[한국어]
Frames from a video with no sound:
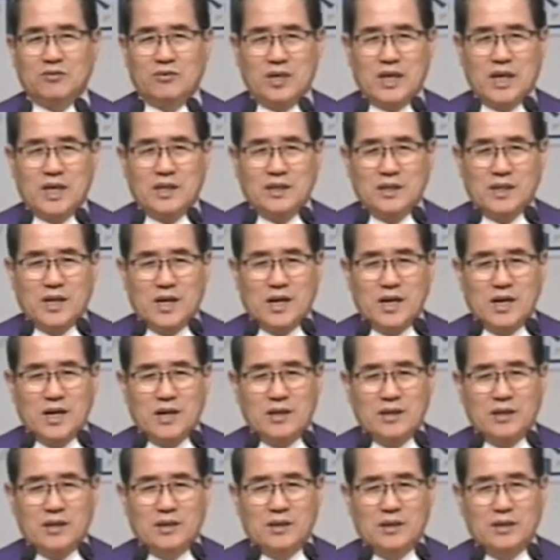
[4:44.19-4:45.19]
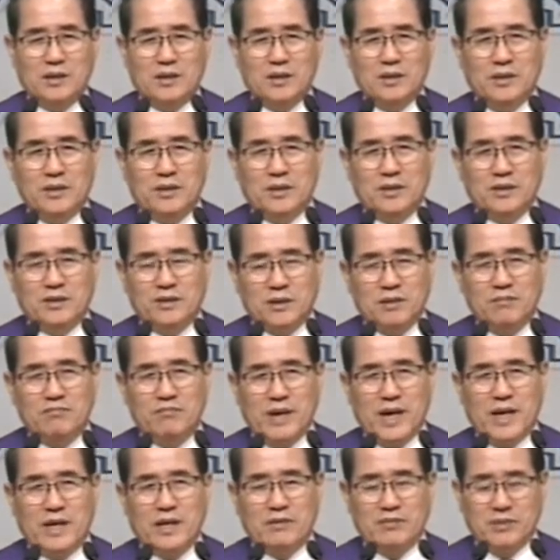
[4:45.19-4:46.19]
원한다 아, 그런
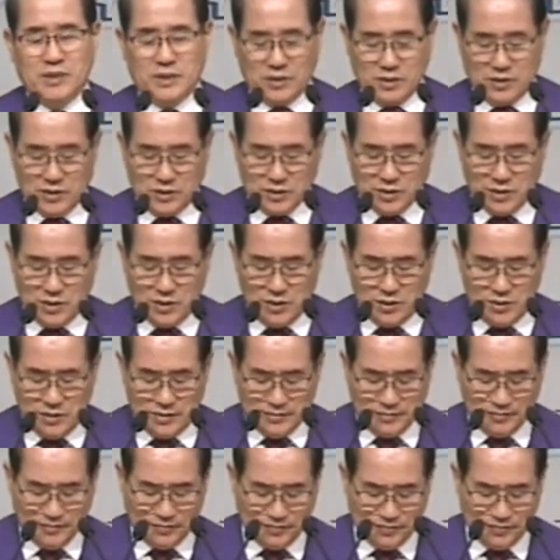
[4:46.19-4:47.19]
바램인 거죠.